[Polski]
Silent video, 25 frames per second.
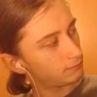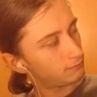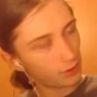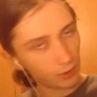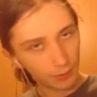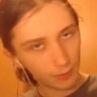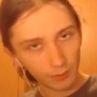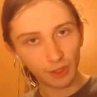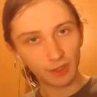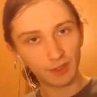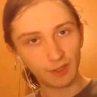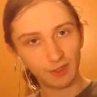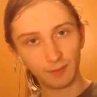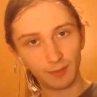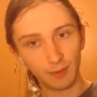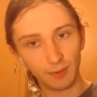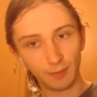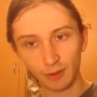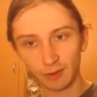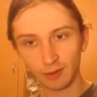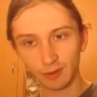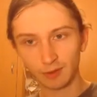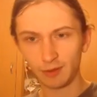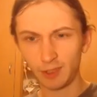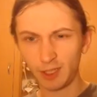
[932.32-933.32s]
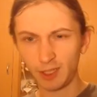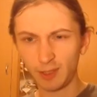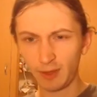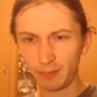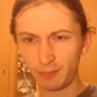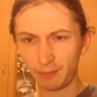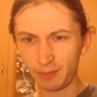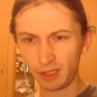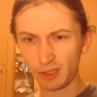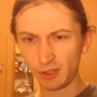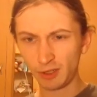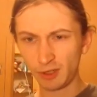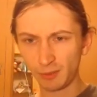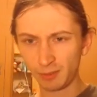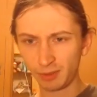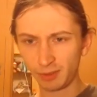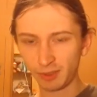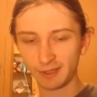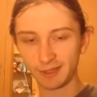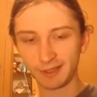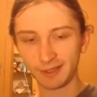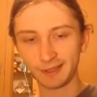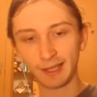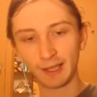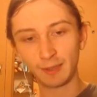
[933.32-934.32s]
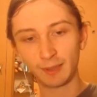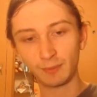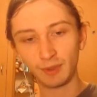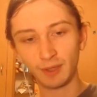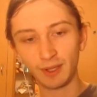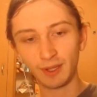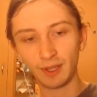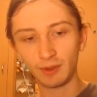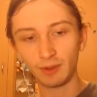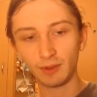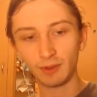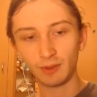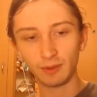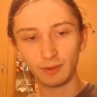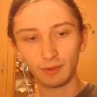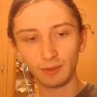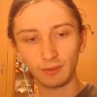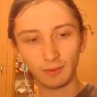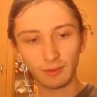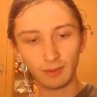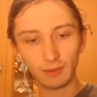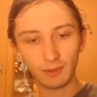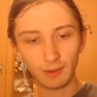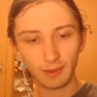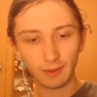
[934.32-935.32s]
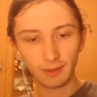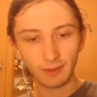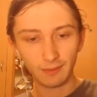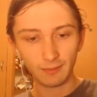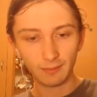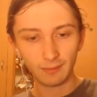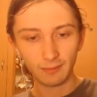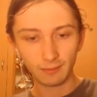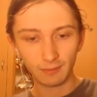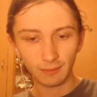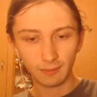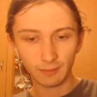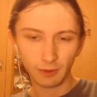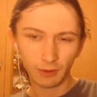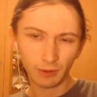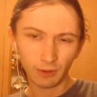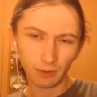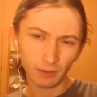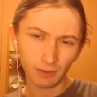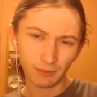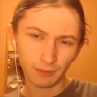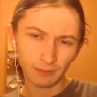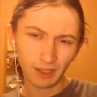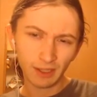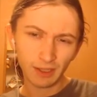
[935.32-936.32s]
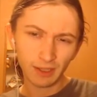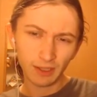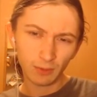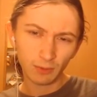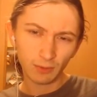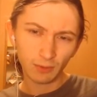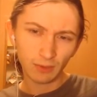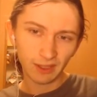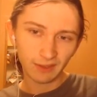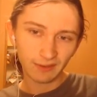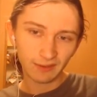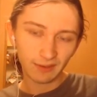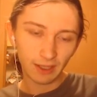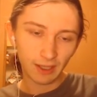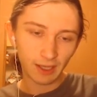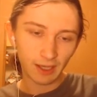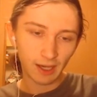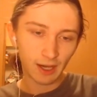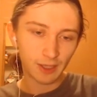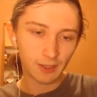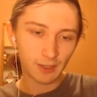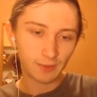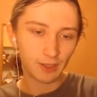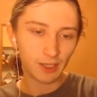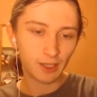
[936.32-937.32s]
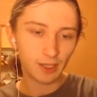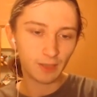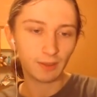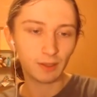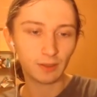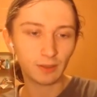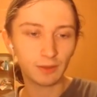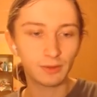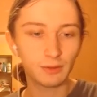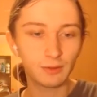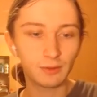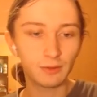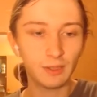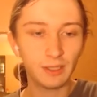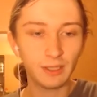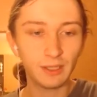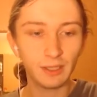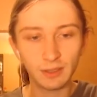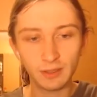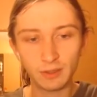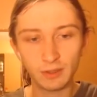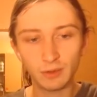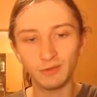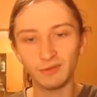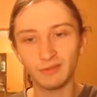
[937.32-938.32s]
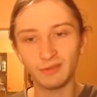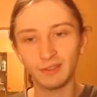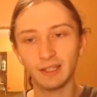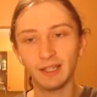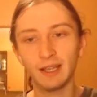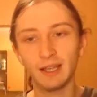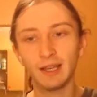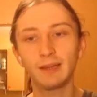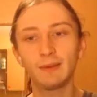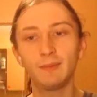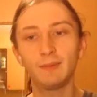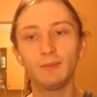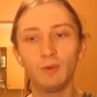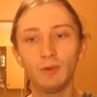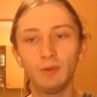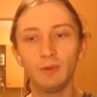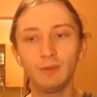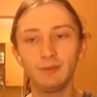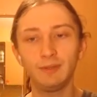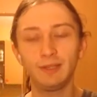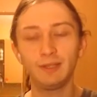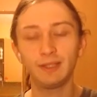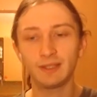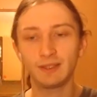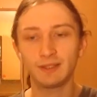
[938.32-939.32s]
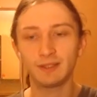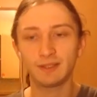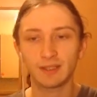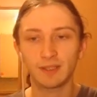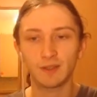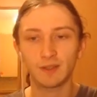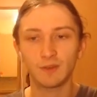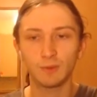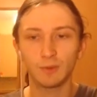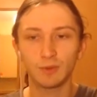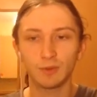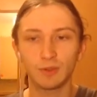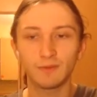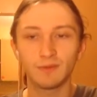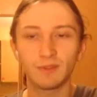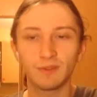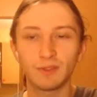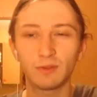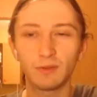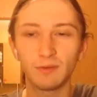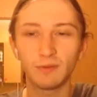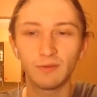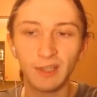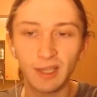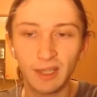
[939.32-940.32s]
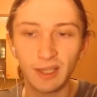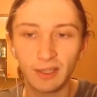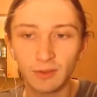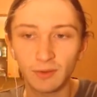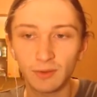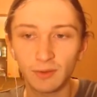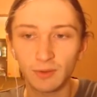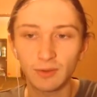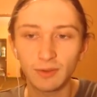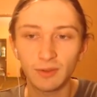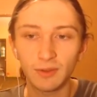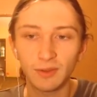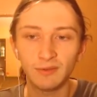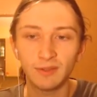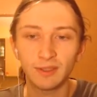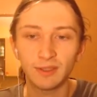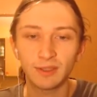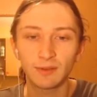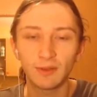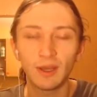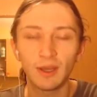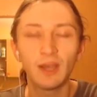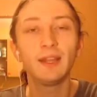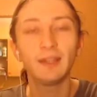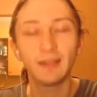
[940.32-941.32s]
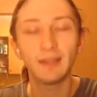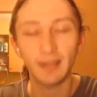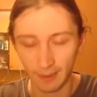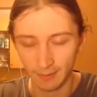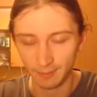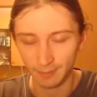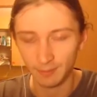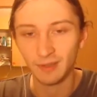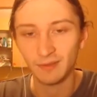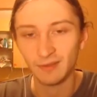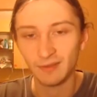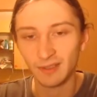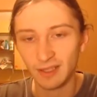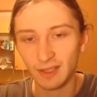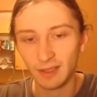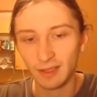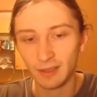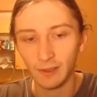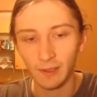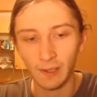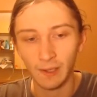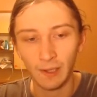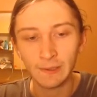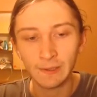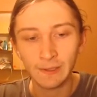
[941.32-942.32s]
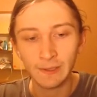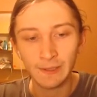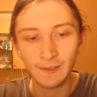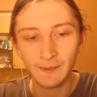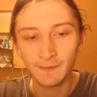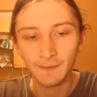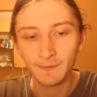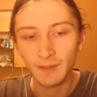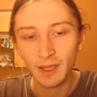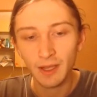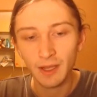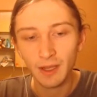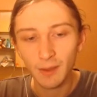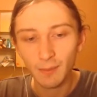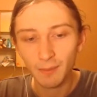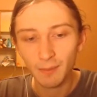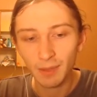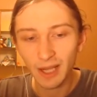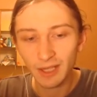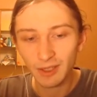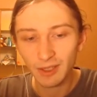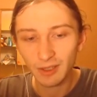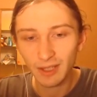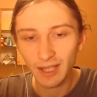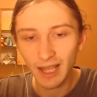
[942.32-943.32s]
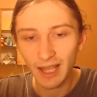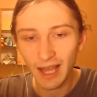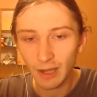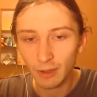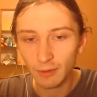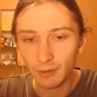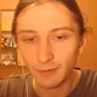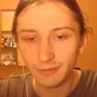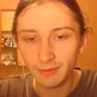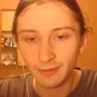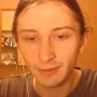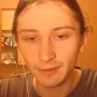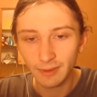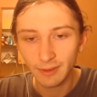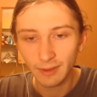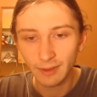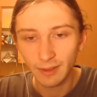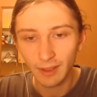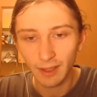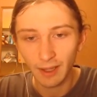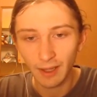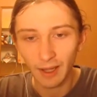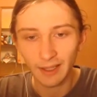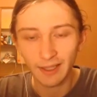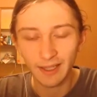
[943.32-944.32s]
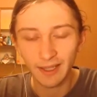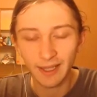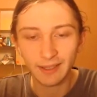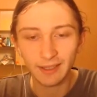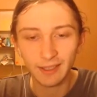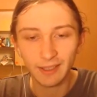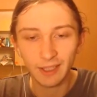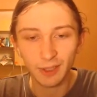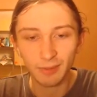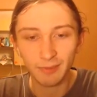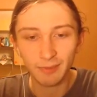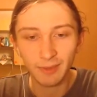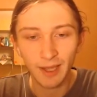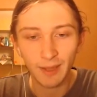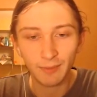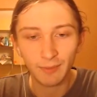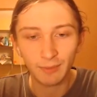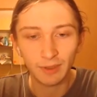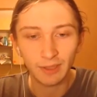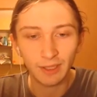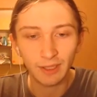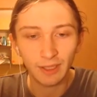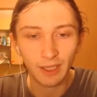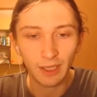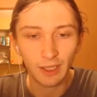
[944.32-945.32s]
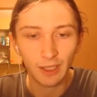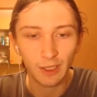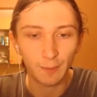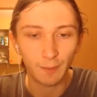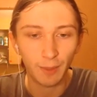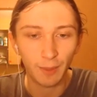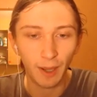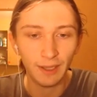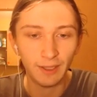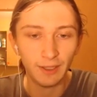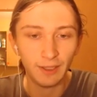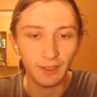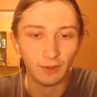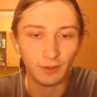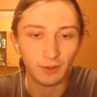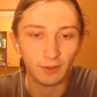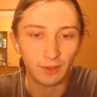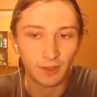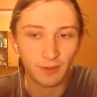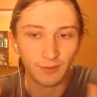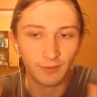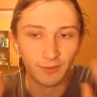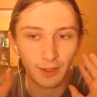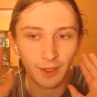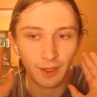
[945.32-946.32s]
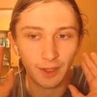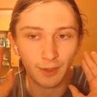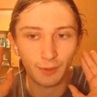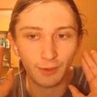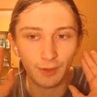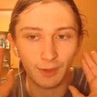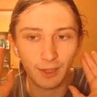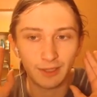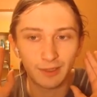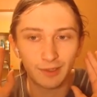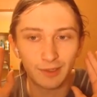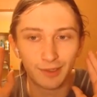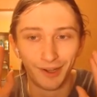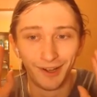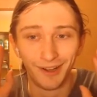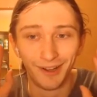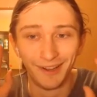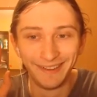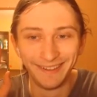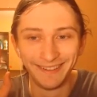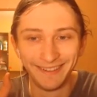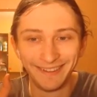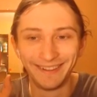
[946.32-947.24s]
Promocję po prostu, chyba 50%, tak? Bo jedno odnowienie tutaj w tej karczmie chyba kosztuje stówę, tak? Bo jeden zestaw obozowy stówę, a to kosztuje dwie... Tak, mniej więcej tyle. Precz od garów! a nawet nie śmiałem dotykać. Pani, to jest twoje królestwo.